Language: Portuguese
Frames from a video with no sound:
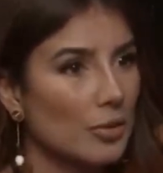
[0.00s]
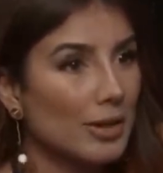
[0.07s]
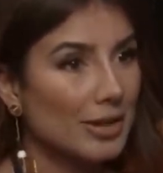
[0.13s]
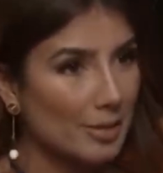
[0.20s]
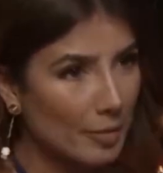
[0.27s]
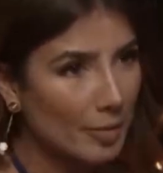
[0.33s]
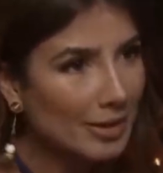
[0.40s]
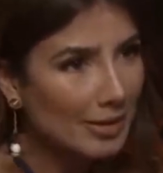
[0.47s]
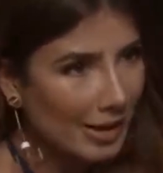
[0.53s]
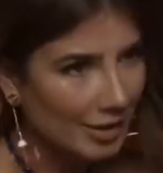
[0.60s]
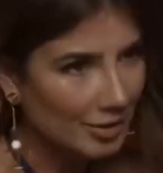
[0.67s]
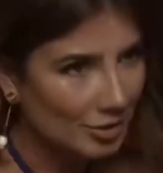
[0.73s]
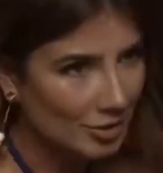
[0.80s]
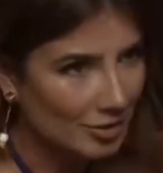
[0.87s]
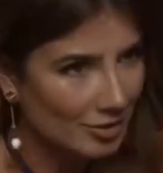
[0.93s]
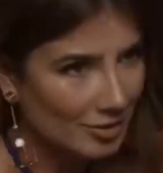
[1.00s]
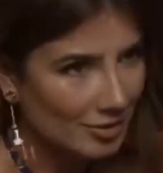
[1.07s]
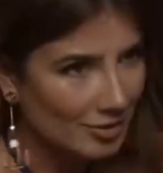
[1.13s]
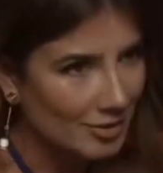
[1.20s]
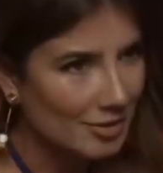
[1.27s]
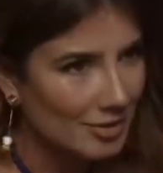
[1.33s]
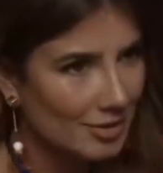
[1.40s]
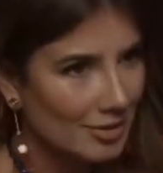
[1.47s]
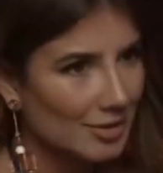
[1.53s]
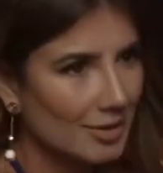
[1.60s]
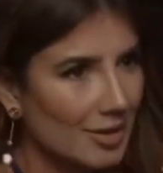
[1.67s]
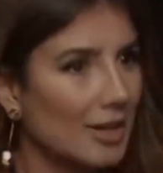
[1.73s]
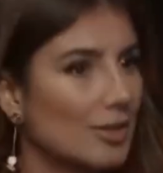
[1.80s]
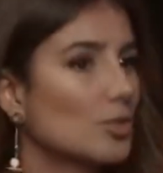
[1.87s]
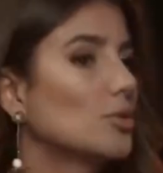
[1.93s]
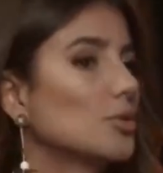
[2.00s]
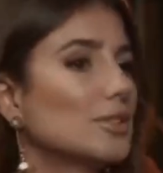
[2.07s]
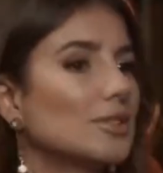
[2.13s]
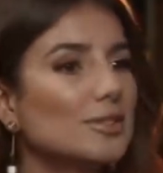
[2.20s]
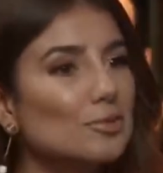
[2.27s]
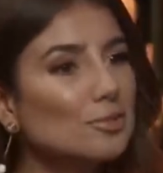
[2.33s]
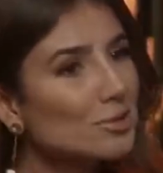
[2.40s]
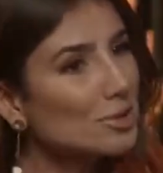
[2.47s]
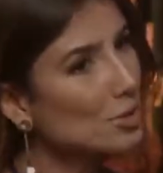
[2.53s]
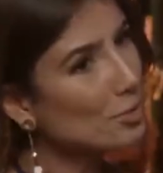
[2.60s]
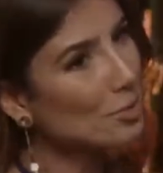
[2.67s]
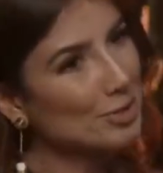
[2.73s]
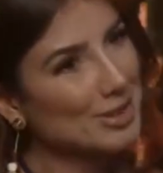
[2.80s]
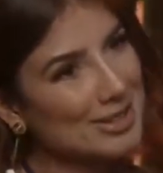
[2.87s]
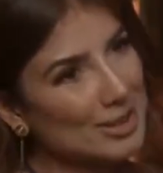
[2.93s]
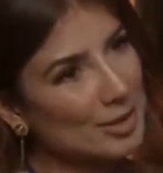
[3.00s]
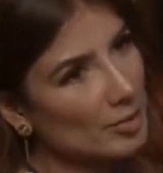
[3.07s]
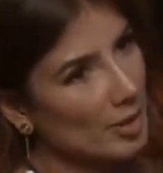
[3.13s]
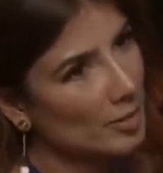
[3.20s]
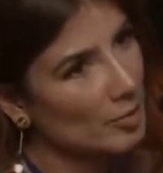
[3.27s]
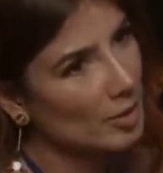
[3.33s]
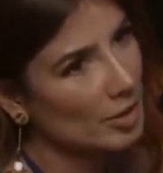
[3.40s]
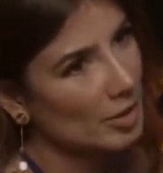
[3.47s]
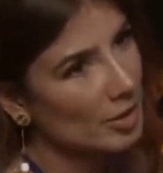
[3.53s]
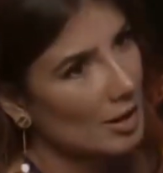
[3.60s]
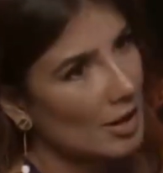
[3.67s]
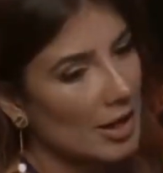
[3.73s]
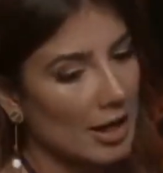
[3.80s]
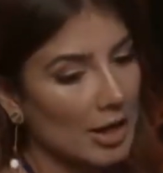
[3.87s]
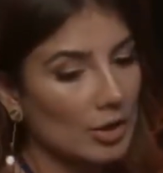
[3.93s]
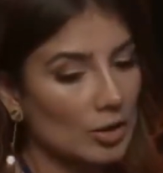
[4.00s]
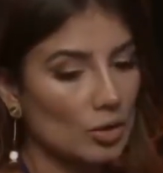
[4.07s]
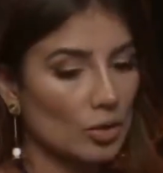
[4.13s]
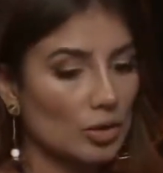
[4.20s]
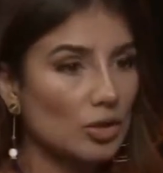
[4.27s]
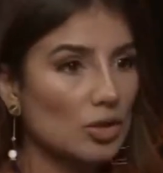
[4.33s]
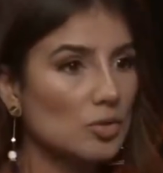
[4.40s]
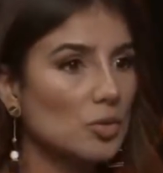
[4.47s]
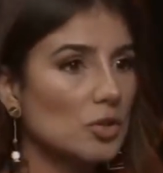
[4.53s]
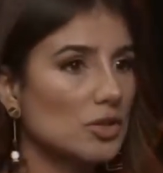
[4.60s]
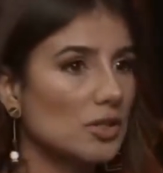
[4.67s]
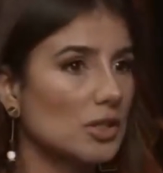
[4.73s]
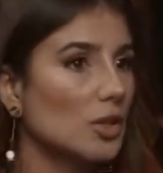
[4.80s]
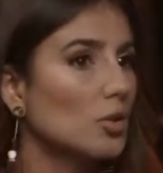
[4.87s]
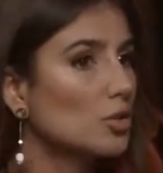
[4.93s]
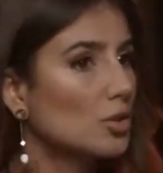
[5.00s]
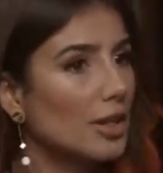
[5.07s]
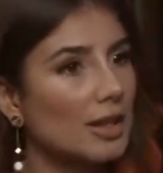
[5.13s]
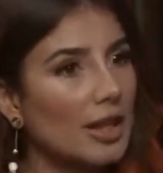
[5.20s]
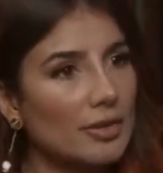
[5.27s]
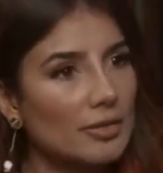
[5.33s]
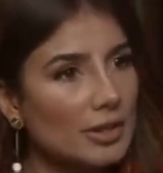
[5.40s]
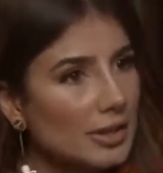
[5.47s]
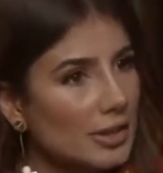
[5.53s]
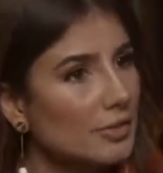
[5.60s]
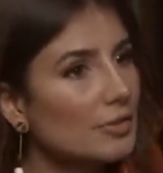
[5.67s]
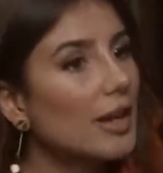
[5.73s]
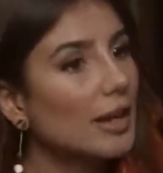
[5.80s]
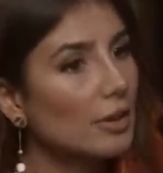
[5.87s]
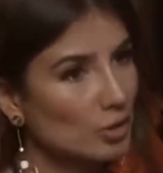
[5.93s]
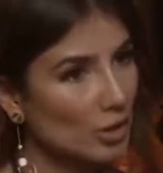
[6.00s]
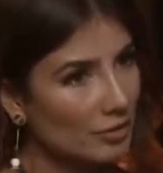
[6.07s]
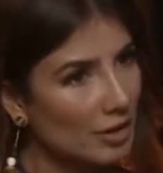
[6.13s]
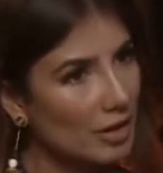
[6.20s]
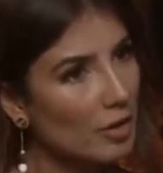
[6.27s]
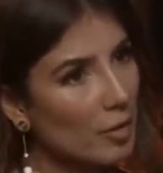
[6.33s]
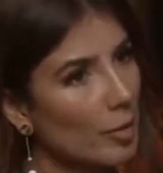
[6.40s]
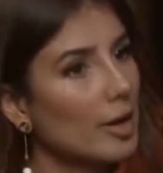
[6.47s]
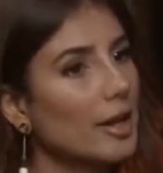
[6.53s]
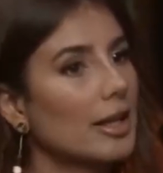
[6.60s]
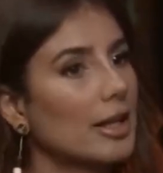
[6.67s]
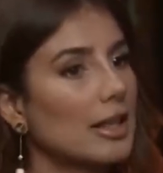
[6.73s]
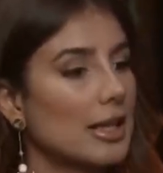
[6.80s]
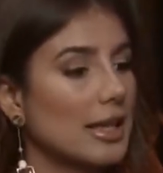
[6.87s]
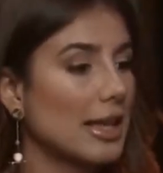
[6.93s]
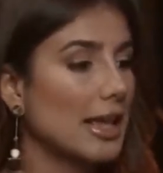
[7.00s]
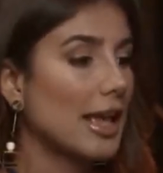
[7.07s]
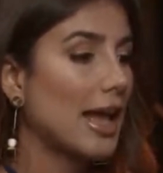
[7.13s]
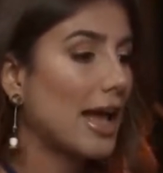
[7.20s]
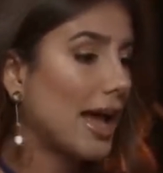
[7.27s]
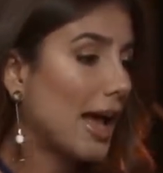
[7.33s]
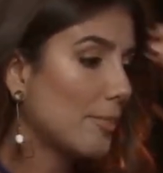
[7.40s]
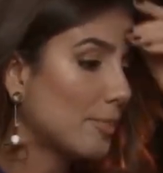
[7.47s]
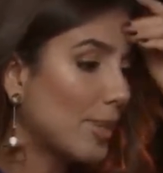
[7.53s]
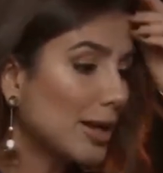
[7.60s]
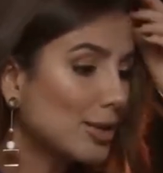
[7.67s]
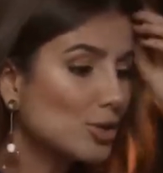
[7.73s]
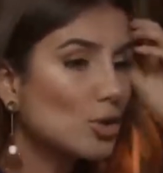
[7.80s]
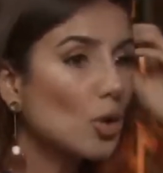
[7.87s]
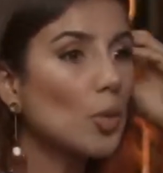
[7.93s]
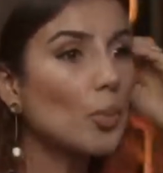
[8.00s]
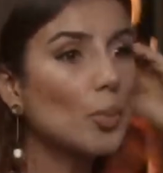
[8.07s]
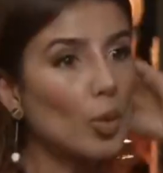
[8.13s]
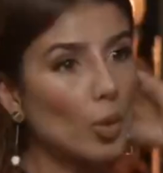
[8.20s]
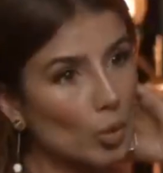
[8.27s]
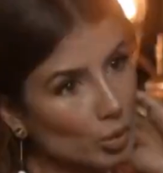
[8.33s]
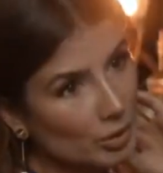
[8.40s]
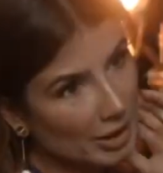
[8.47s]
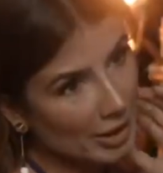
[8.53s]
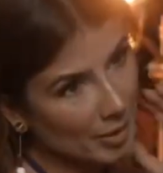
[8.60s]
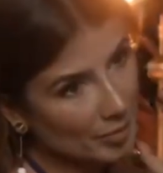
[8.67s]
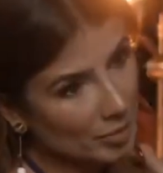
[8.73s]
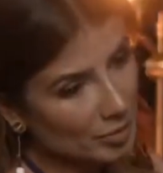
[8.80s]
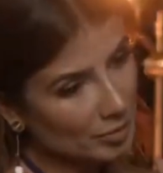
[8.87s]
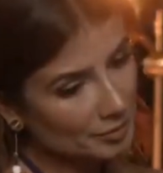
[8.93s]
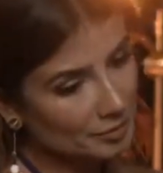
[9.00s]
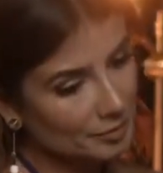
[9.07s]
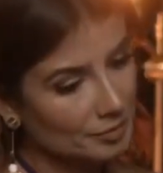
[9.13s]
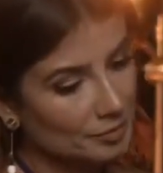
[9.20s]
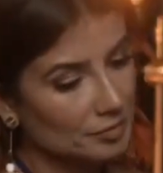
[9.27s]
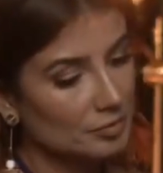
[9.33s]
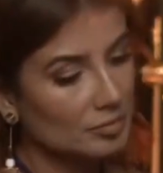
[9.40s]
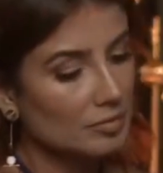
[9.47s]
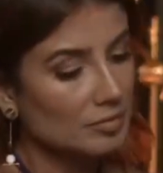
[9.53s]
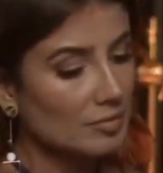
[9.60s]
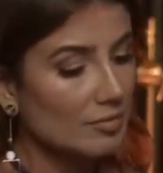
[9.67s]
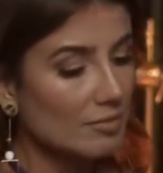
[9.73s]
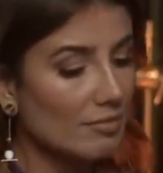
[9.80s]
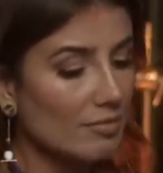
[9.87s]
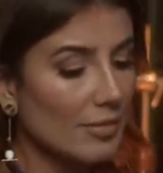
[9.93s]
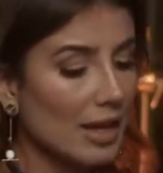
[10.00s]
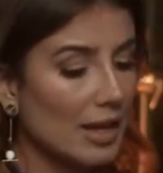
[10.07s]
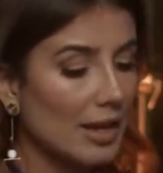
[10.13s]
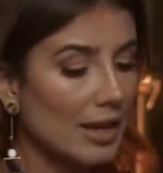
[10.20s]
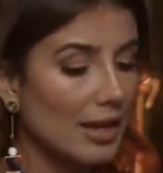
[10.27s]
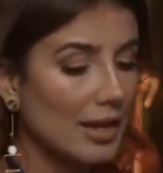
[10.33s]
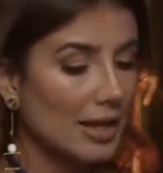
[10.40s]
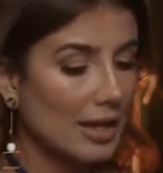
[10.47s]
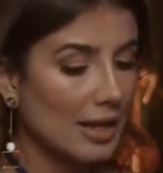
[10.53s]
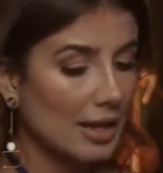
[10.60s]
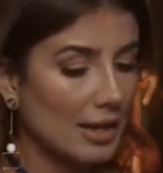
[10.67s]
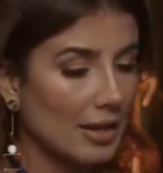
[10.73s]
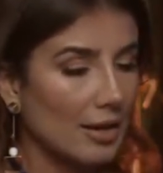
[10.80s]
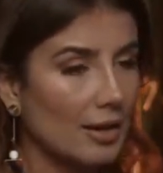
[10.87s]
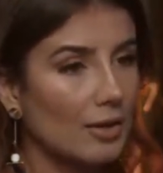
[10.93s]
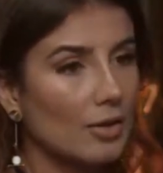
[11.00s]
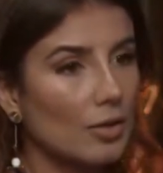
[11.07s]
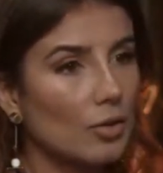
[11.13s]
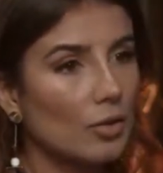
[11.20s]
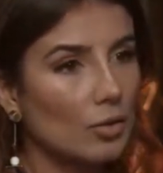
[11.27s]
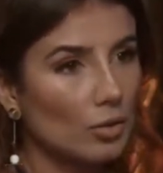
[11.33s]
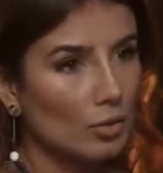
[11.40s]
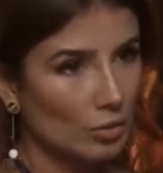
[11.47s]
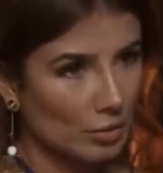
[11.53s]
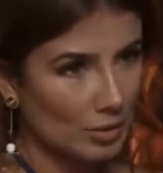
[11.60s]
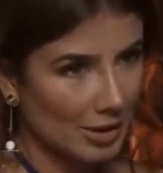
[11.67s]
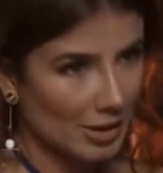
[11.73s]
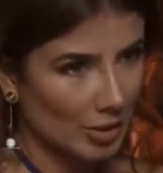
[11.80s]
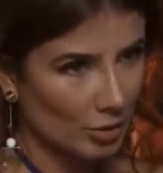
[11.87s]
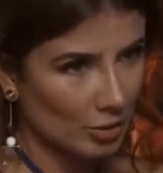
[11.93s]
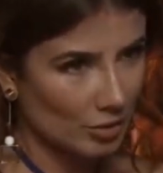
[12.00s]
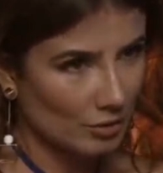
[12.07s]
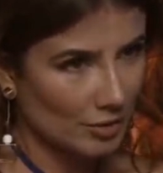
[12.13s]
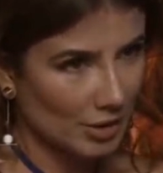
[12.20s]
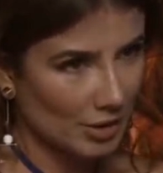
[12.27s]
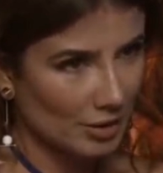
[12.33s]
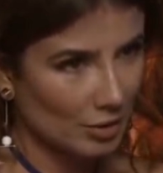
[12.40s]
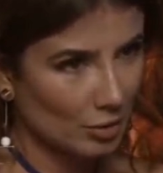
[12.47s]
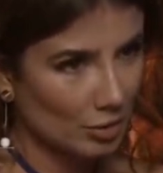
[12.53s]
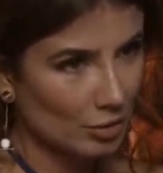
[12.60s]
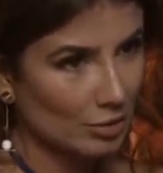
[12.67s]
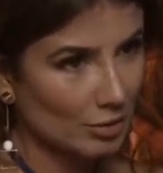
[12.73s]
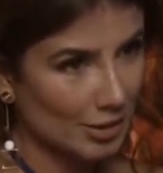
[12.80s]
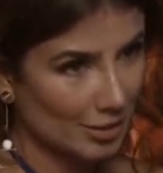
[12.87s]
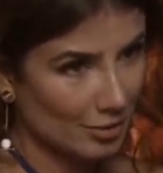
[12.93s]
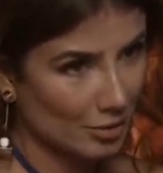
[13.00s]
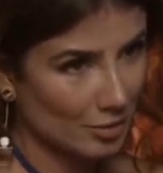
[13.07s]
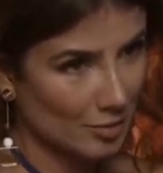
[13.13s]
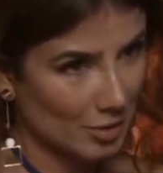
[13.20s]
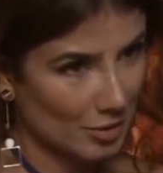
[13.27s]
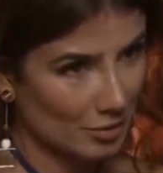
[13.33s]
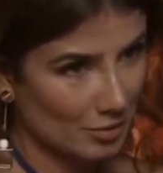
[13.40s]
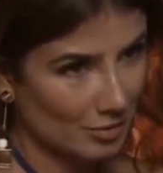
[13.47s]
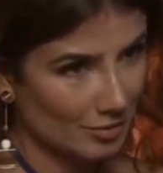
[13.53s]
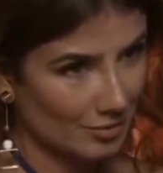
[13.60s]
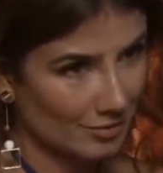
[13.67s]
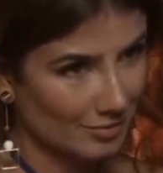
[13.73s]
Eu era independente. As coisas não tinham acontecido para mim. Entrou em 2005, eu já estava ali, já falava para ela. Passou pouco tempo, é, o Daniel Silveira entrou em contato comigo.